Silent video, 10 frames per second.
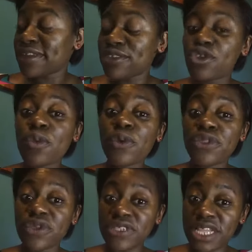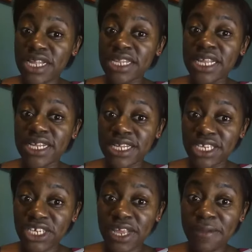Sur le potentiel
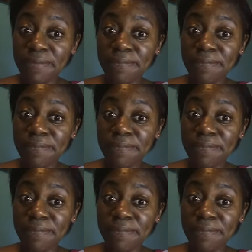négligé.